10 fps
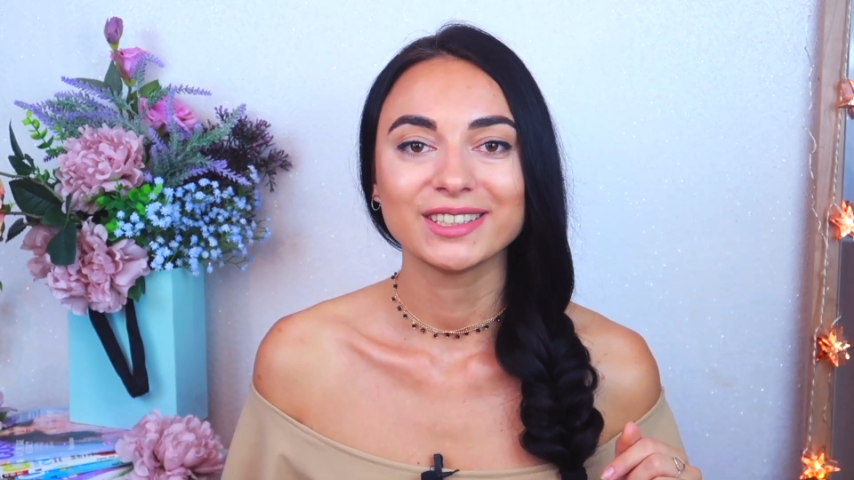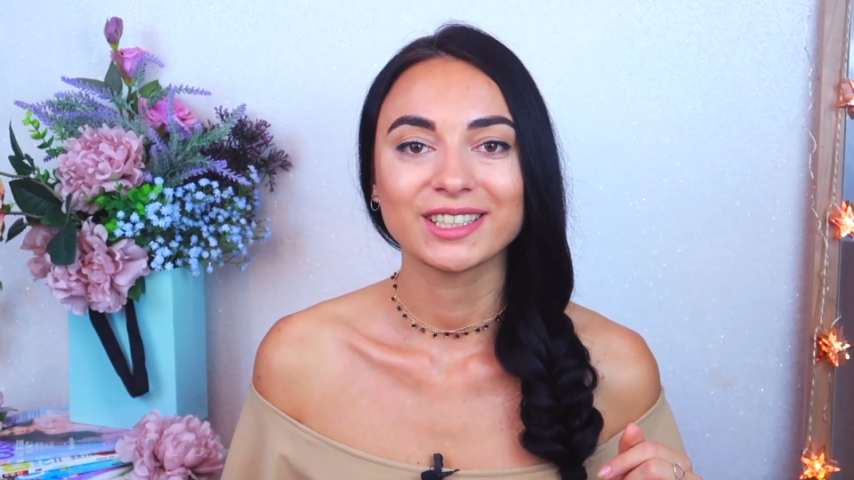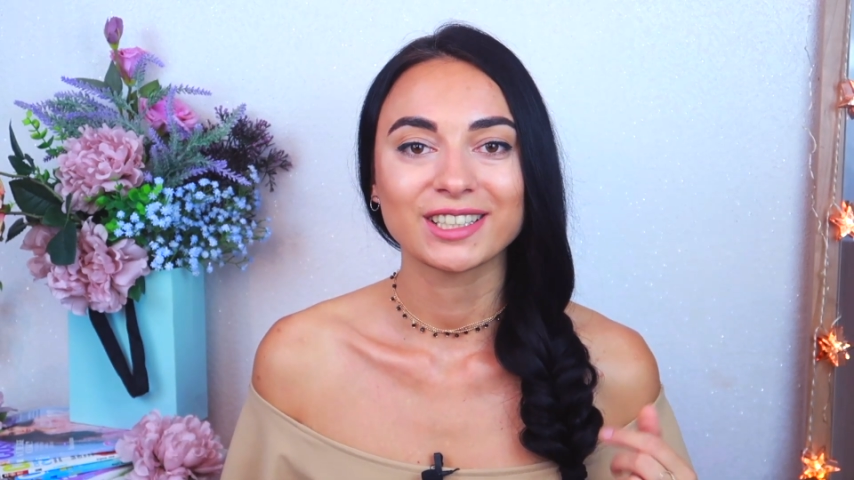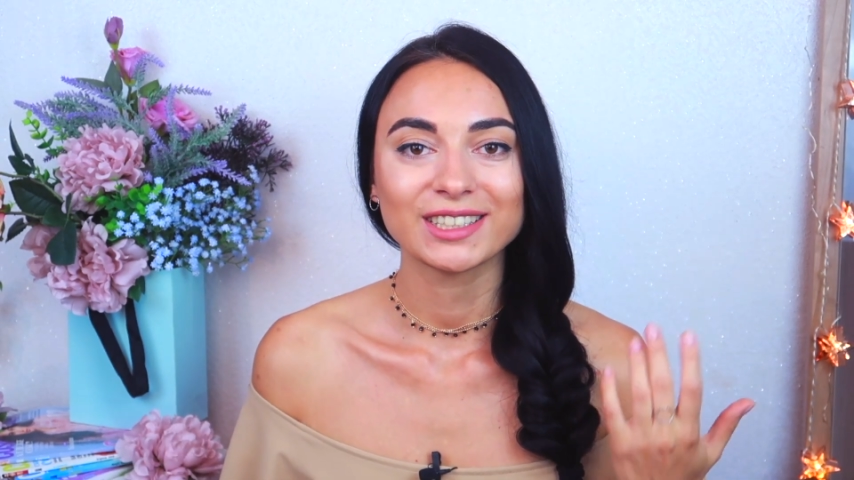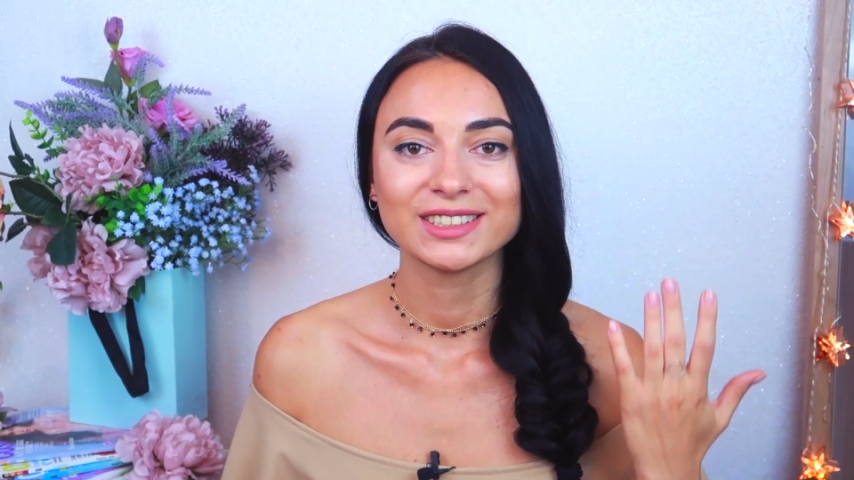это
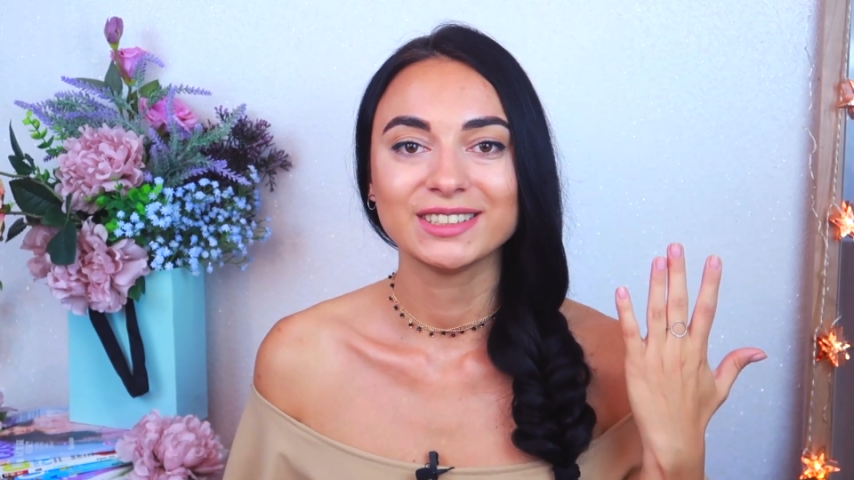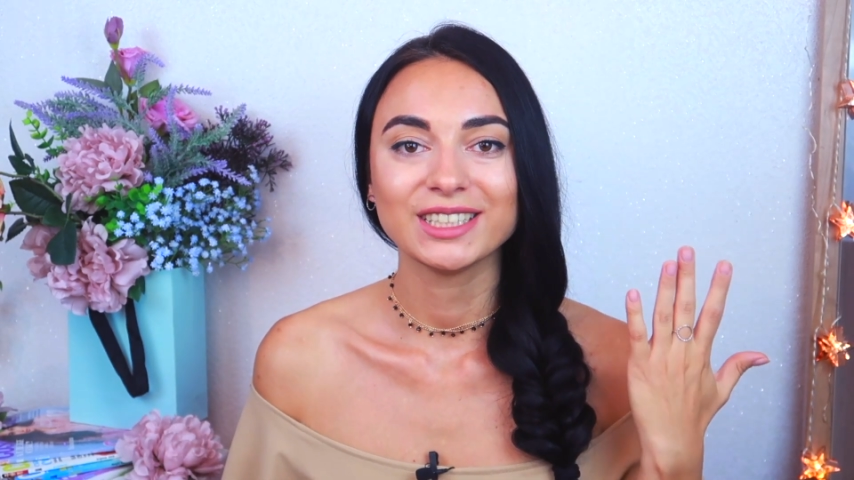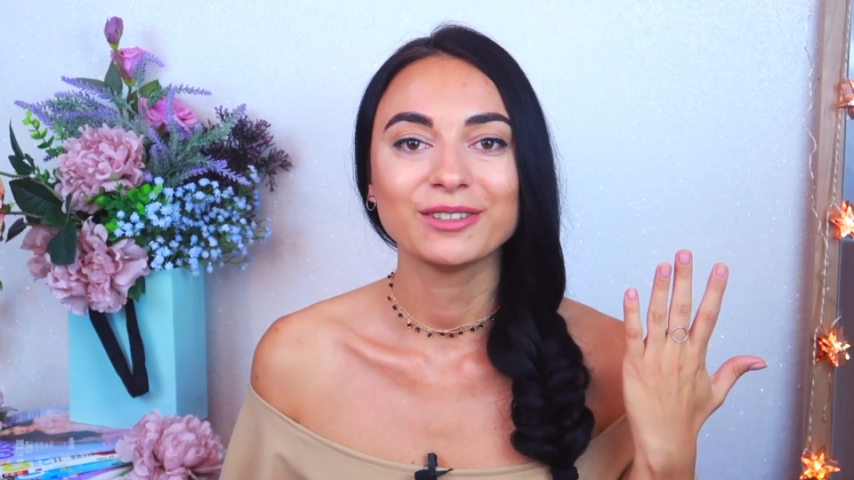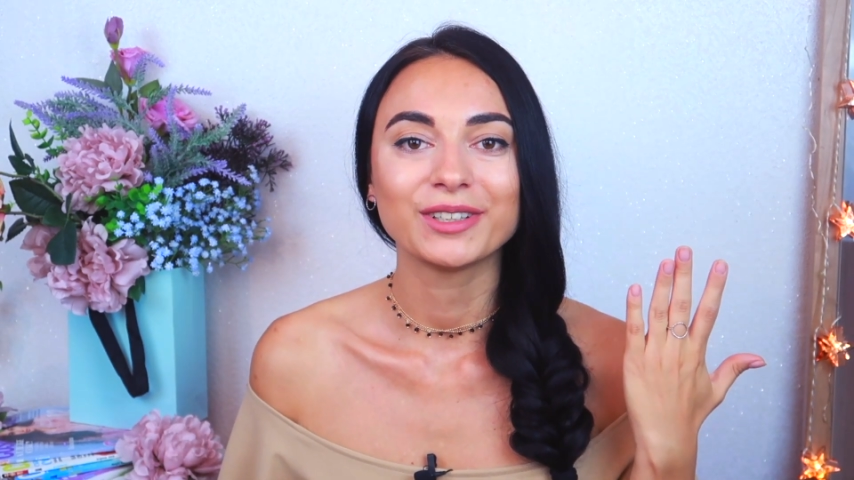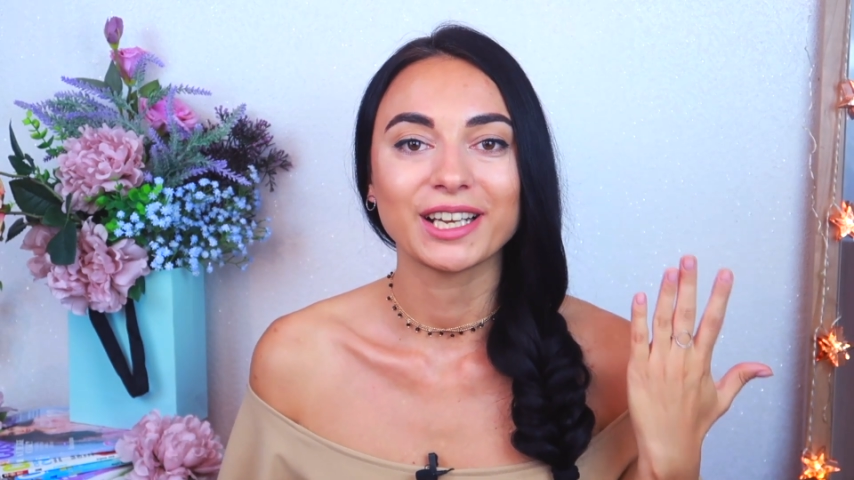как раз из
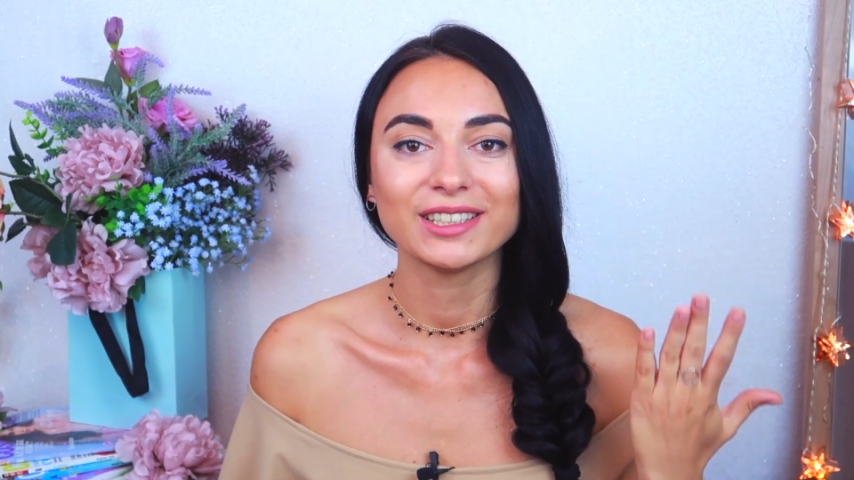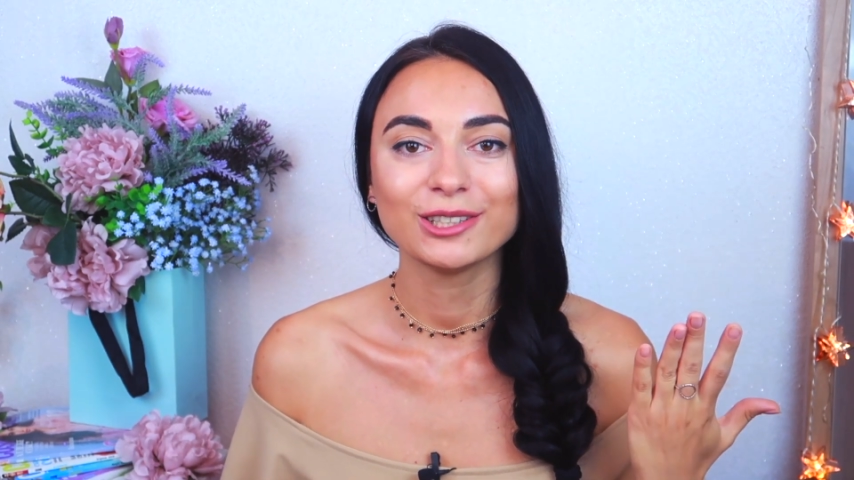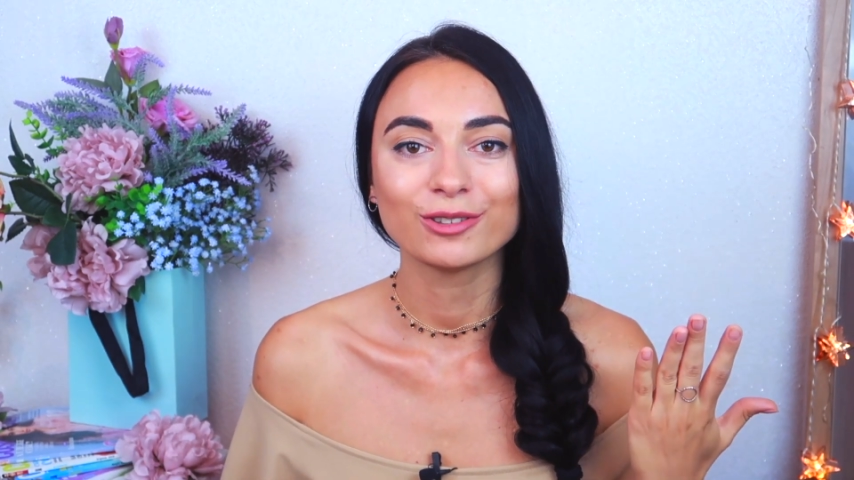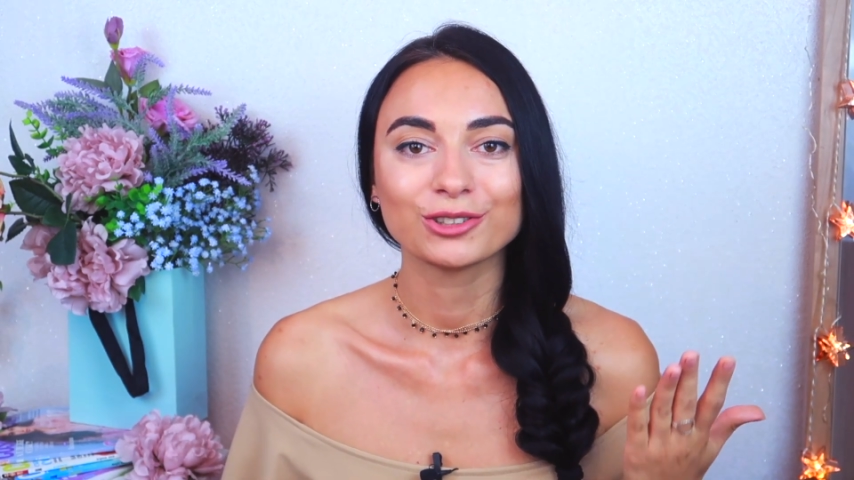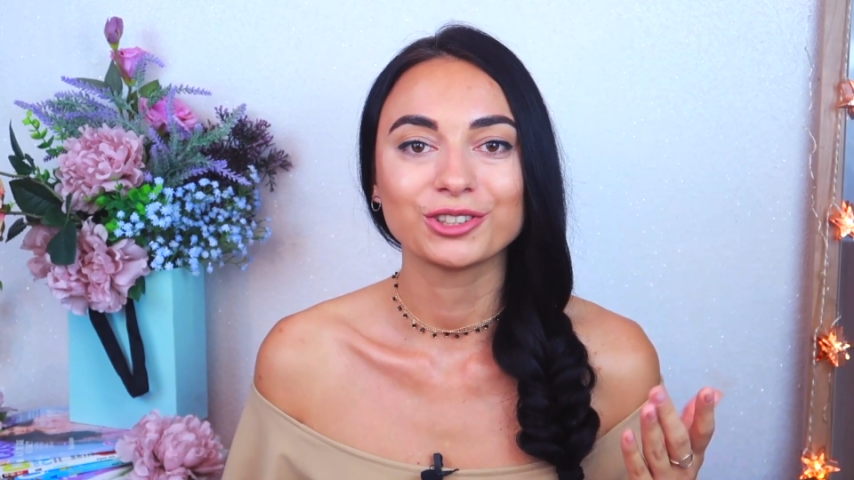тех вариантов,